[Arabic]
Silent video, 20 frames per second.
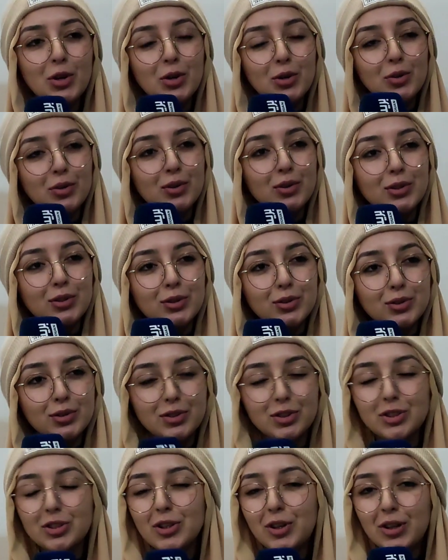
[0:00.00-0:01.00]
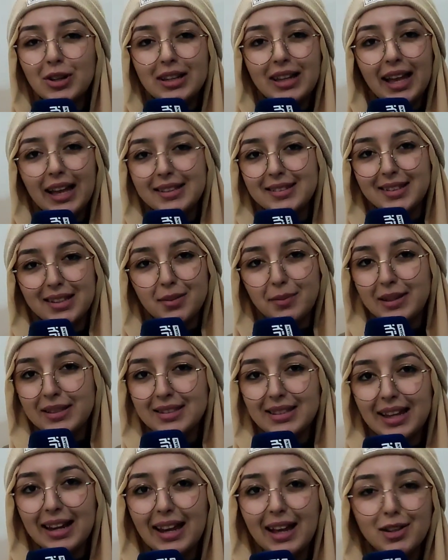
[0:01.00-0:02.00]
والشعور اللي حسيت به
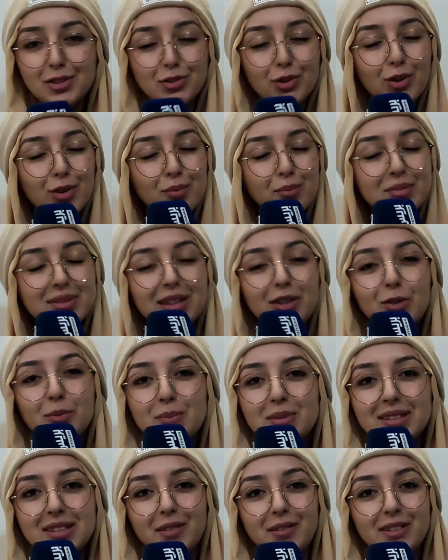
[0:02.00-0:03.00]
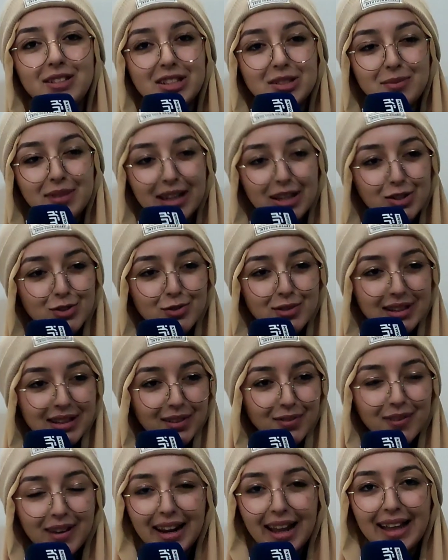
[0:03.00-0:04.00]
الصراحه شعور مزيون بزاف حتى ملي كتشوف ديك
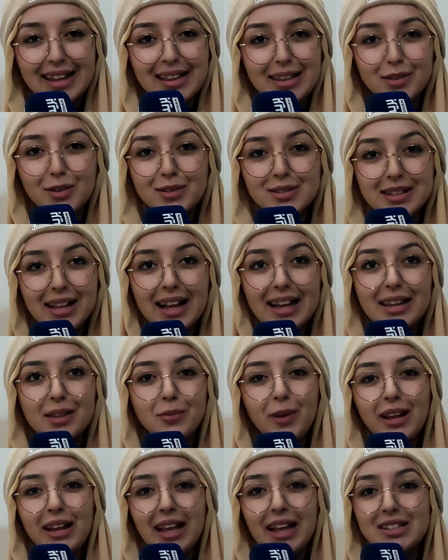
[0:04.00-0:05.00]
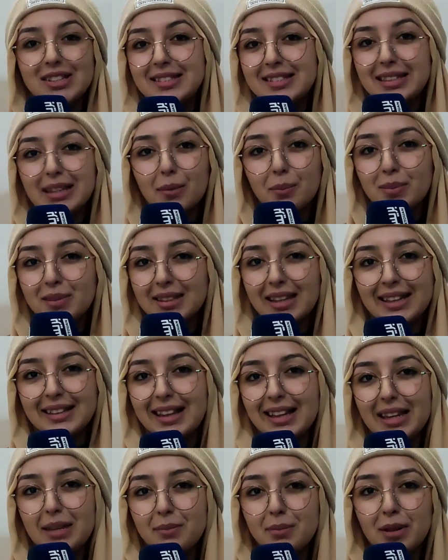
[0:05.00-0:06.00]
الفرحه ديال صغار بواحد الحاجه انت
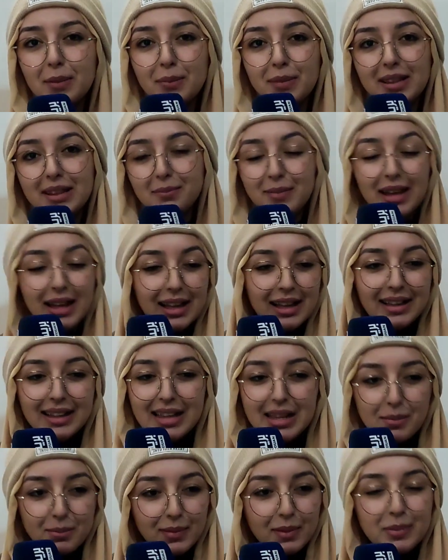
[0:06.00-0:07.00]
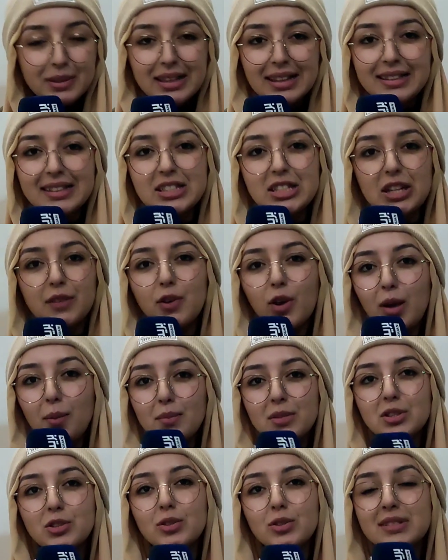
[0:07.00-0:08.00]
بسيطه اللي ما ما ما بدلتيش فيها واحد
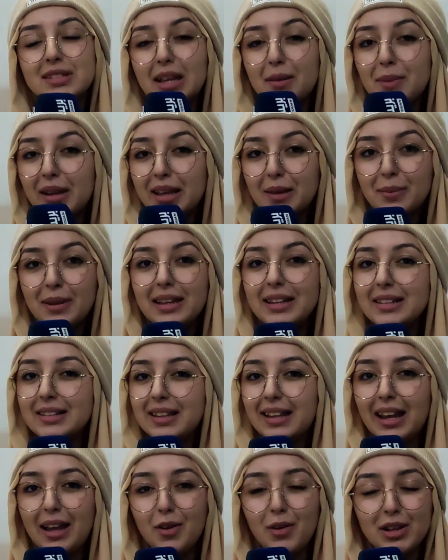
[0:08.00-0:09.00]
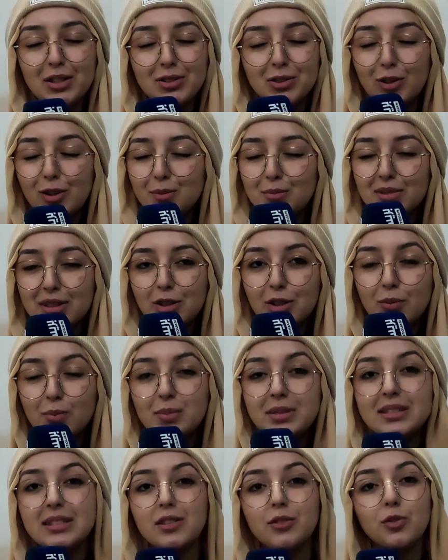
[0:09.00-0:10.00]
المجهود زعما كبير صراحه واحد الشعور مزيون
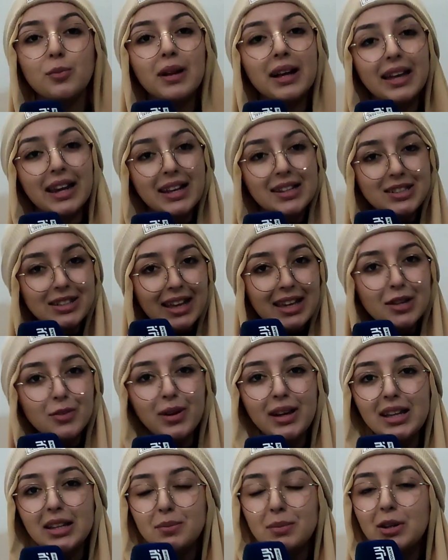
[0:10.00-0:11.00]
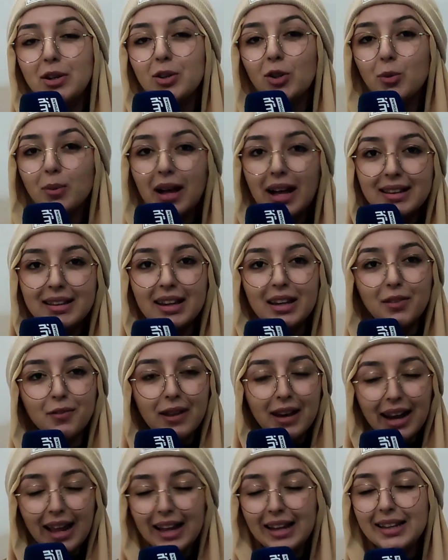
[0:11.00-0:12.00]
بزاف وما كرهتش اي واحد منكم قادر
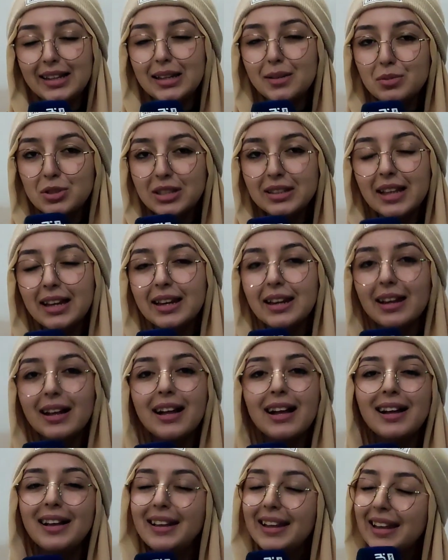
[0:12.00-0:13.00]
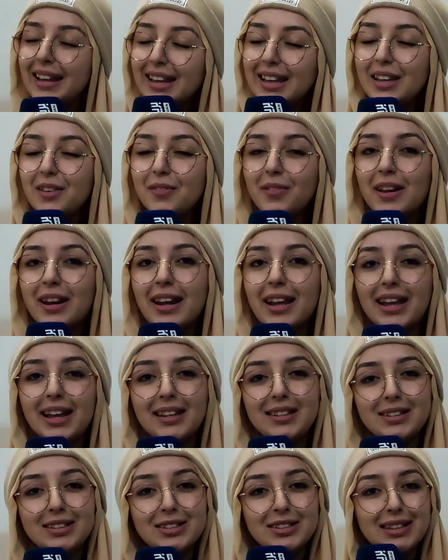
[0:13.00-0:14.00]
يفرح ليا بشي طريقه يفرحها
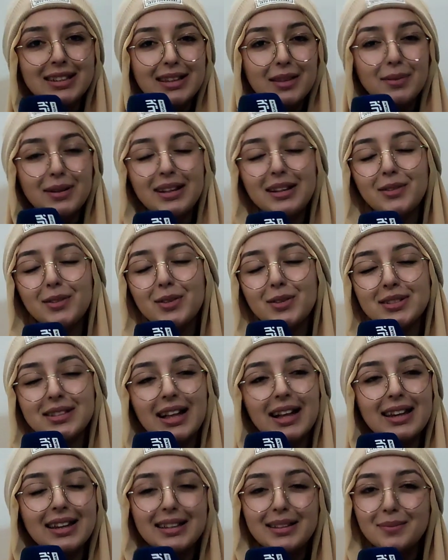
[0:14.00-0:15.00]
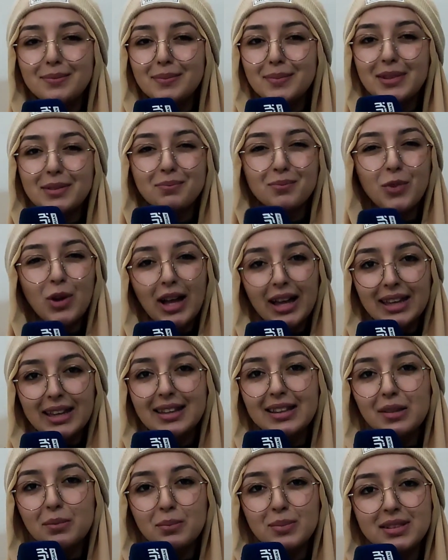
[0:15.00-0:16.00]
حيت دابا صغارين
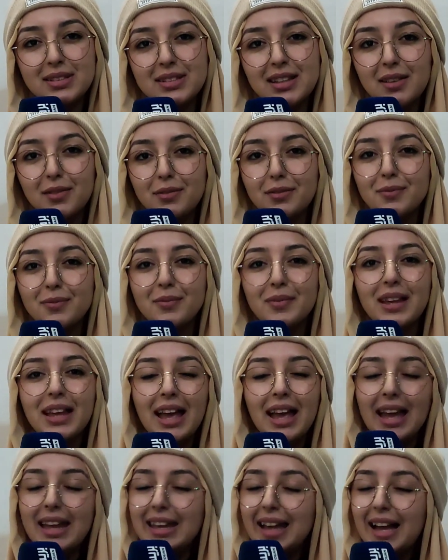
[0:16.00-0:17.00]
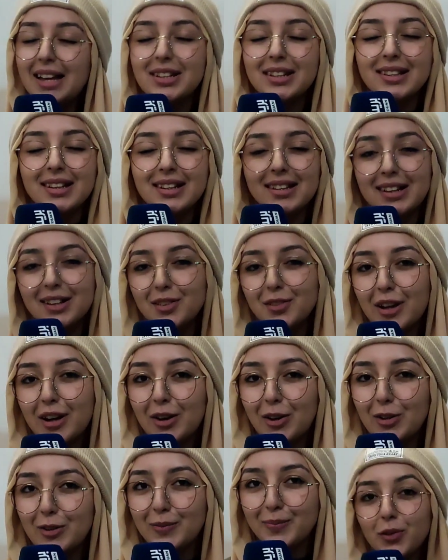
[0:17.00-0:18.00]
مقيدين بزاف اي حاجه تقدر
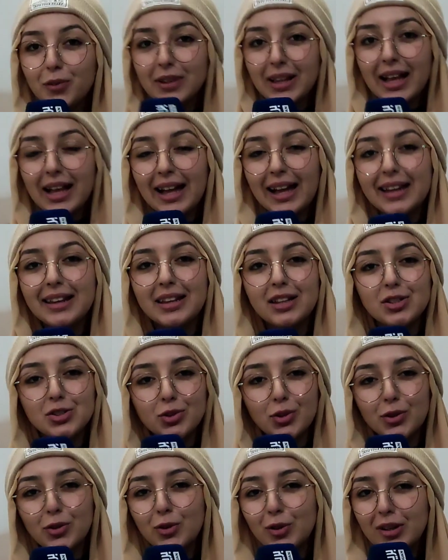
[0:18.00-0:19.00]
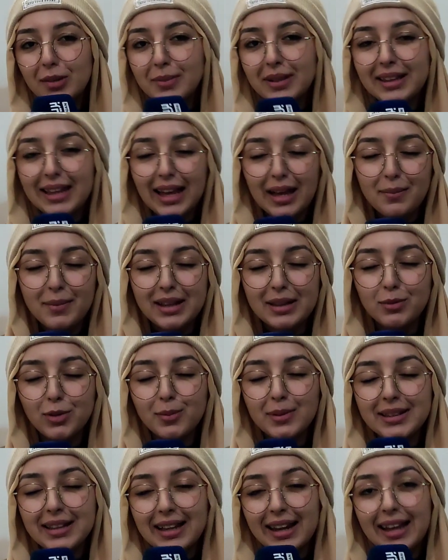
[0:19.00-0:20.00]
تفرحهم وفي الاخر كنشكر كل ما دعم هذه
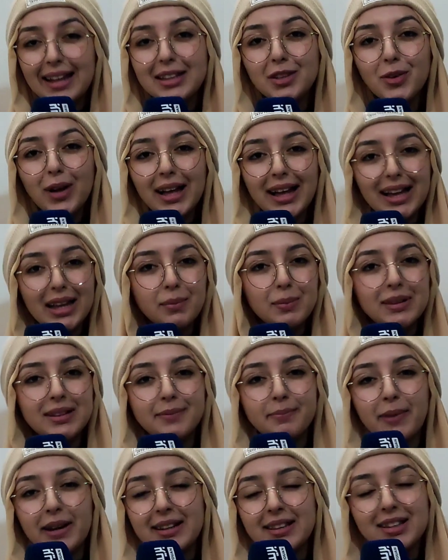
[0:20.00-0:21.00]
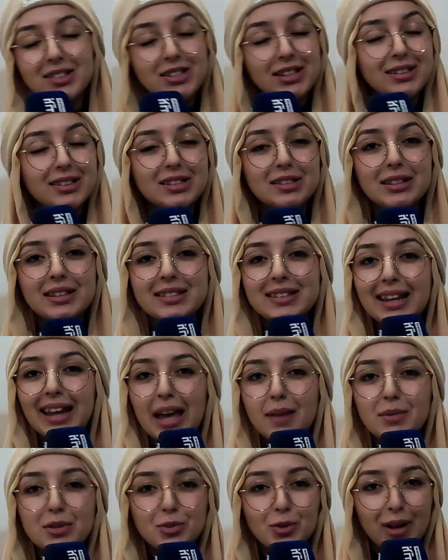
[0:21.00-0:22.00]
المبادره هذه واخا غير بالبارطاج حيت
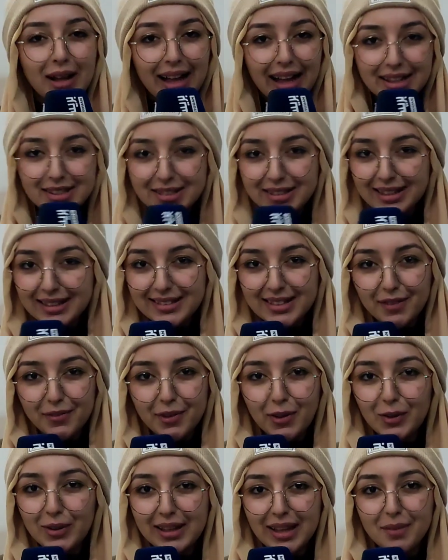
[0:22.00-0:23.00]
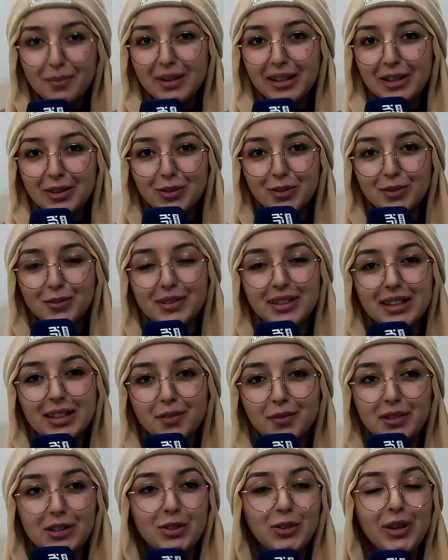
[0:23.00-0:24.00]
صراحه ما توقعتش داك التفاعل كامل يكون في ديك
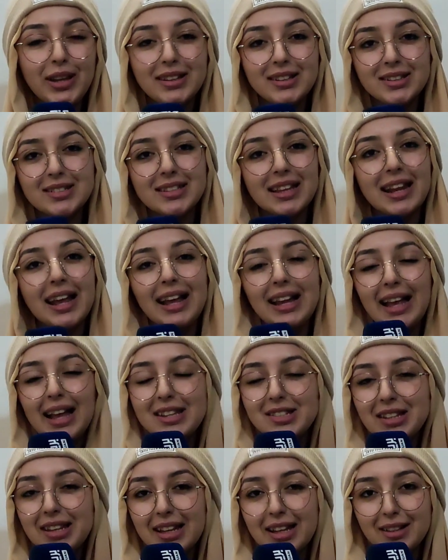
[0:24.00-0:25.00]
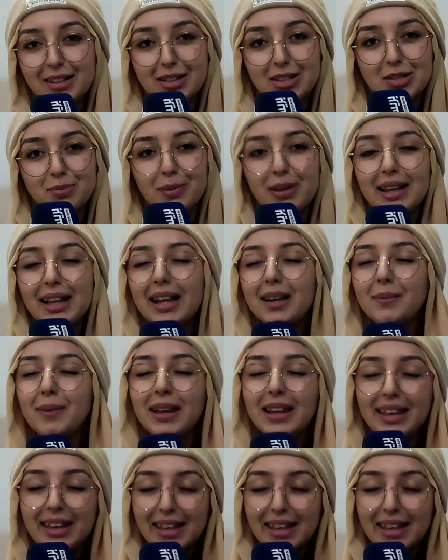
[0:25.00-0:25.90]
الفيديو حيت صراحه الحاجه اللي كتخرج من القلب